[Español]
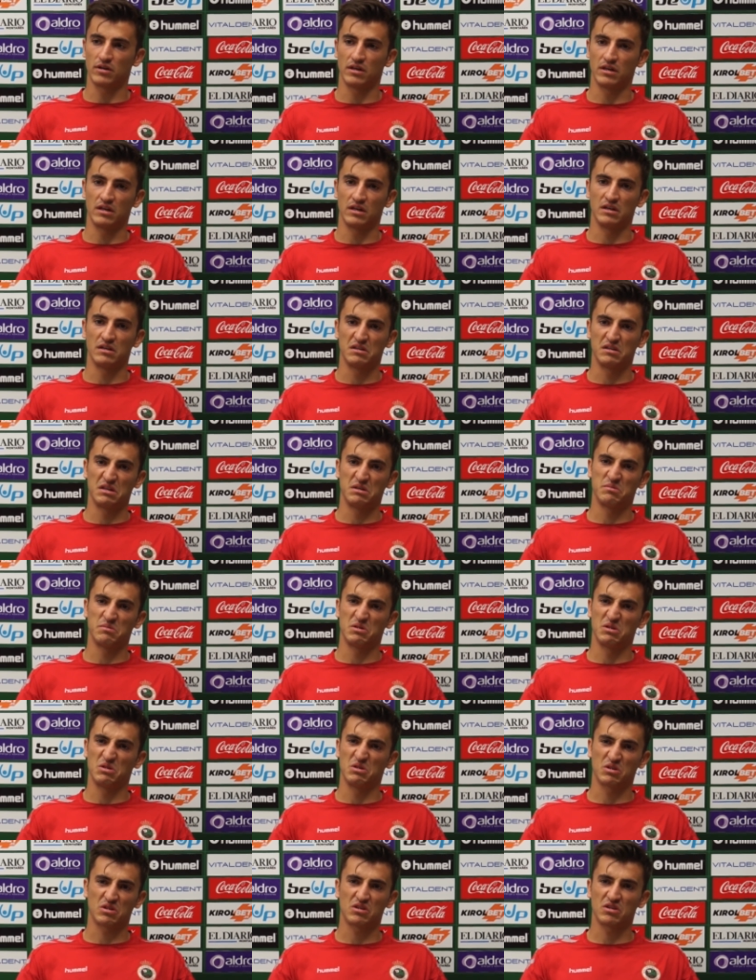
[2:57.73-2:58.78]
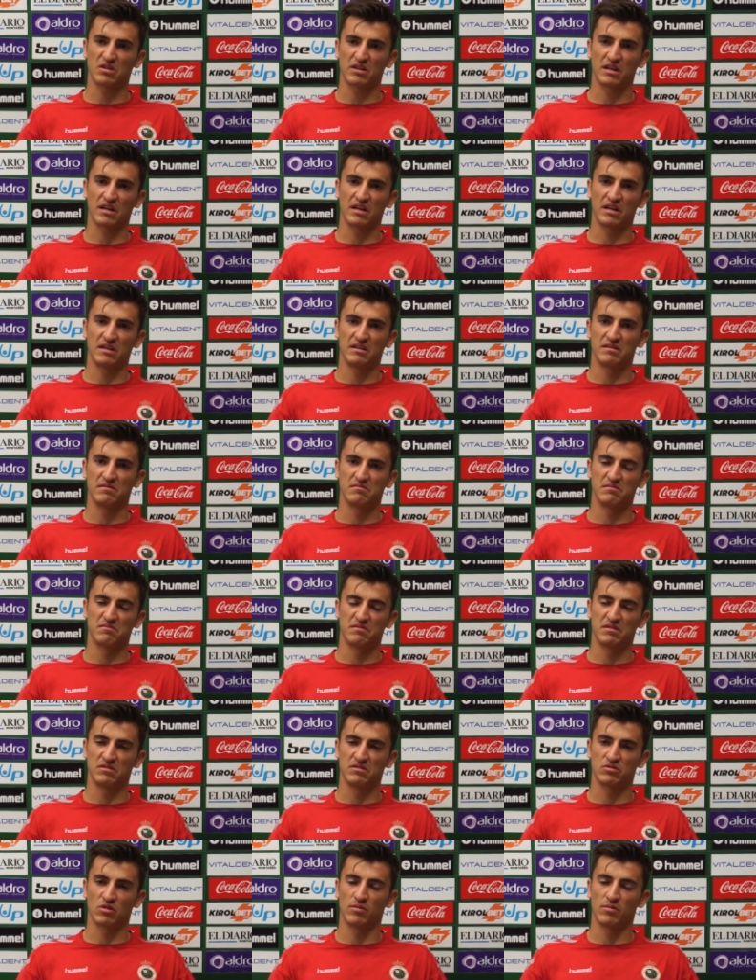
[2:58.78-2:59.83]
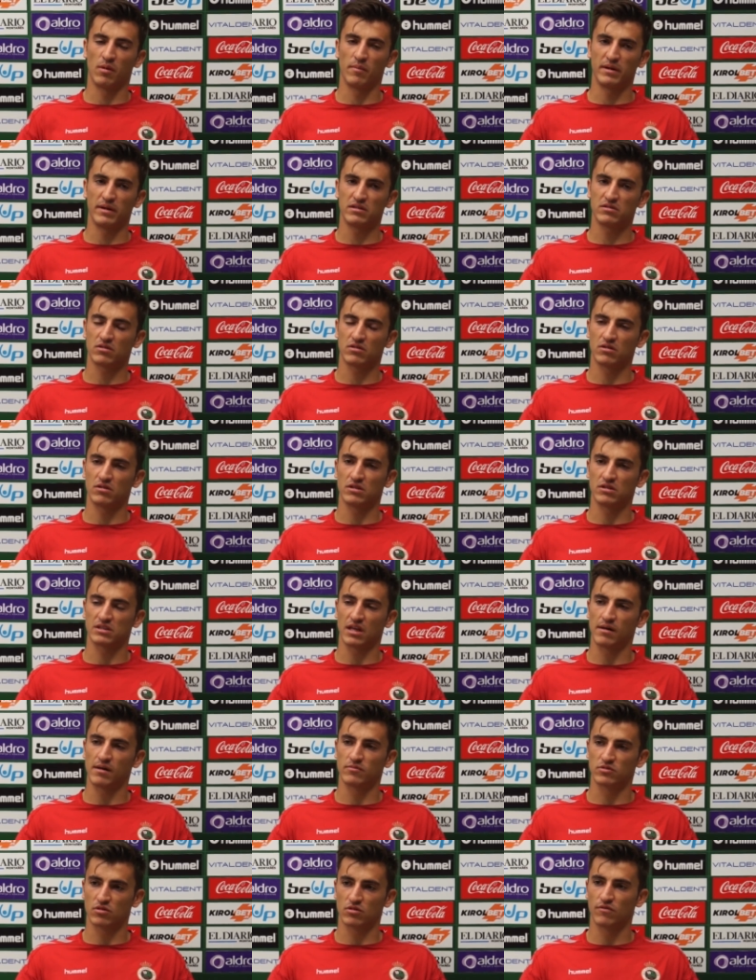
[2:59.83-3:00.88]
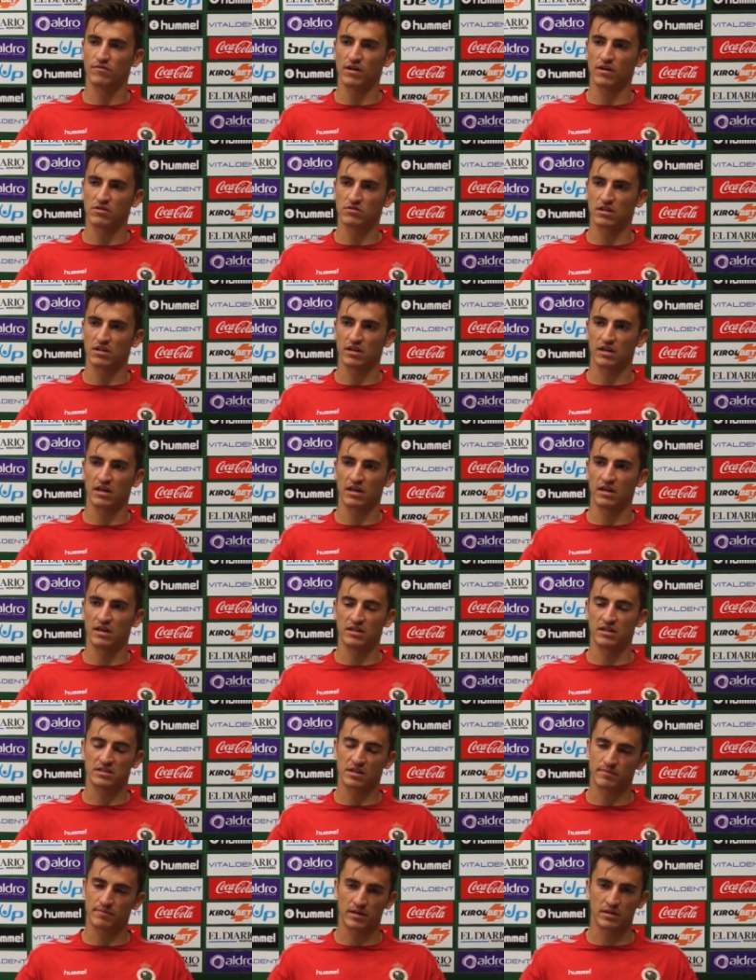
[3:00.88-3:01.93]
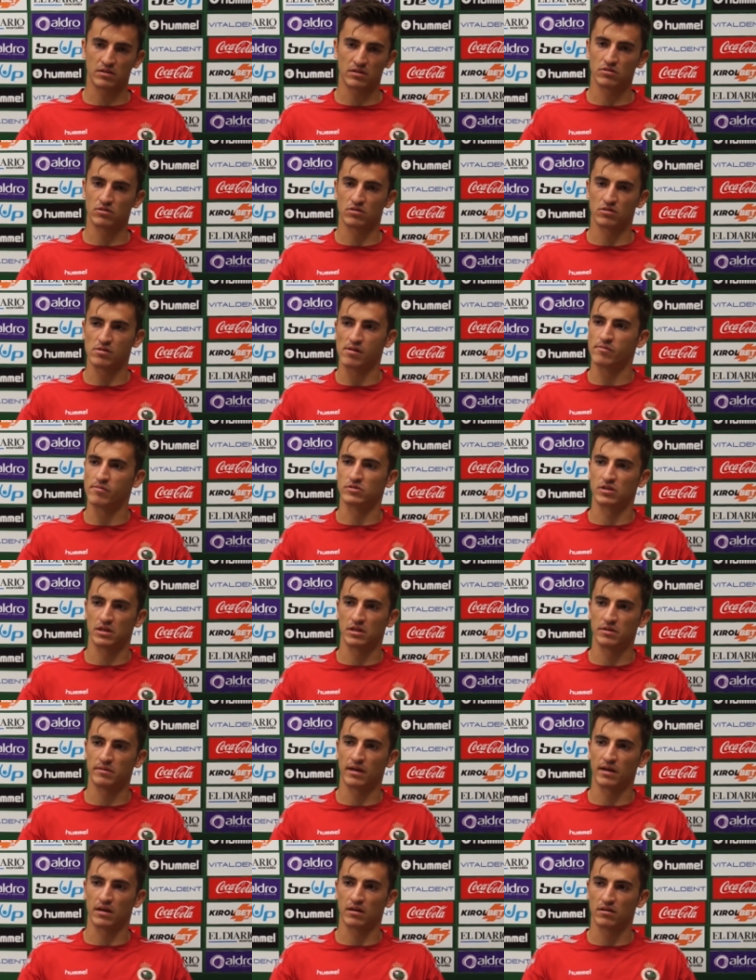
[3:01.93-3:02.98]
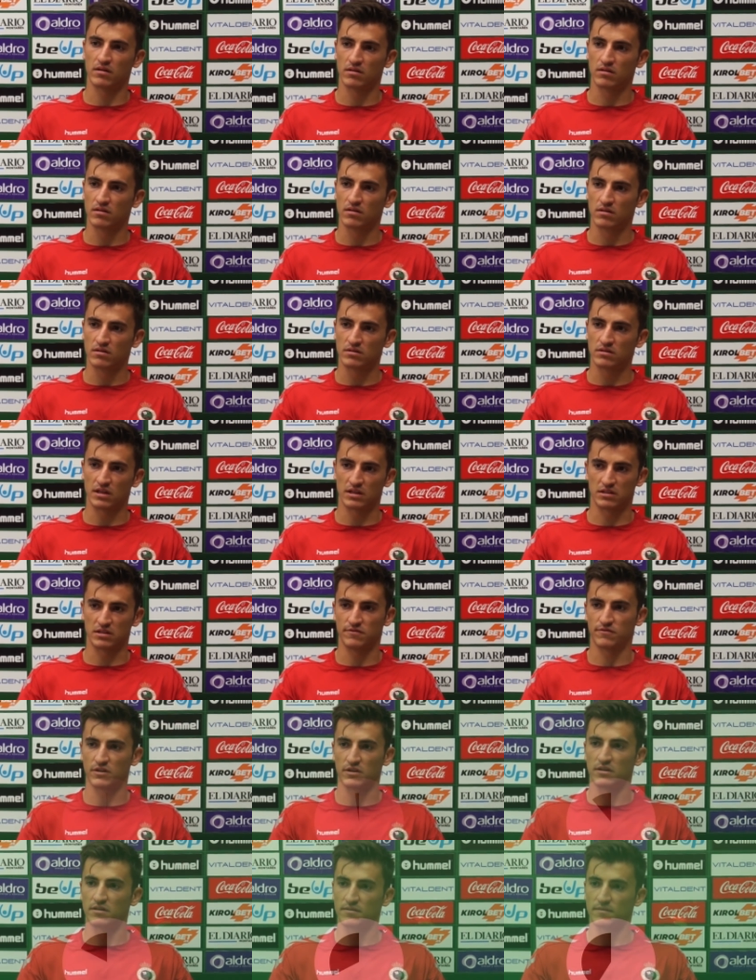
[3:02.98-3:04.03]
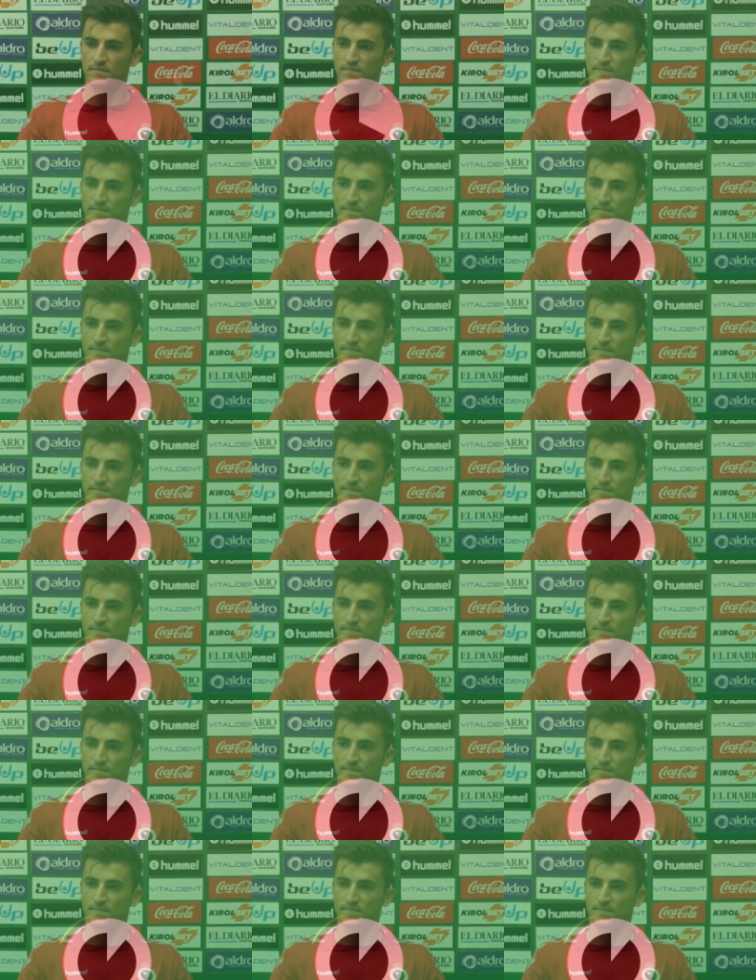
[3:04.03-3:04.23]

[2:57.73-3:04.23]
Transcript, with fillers: Y, bueno, yo creo que en, todo momento estábamos confiados de que ese partido nos lo íbamos a llevar. Y así fue.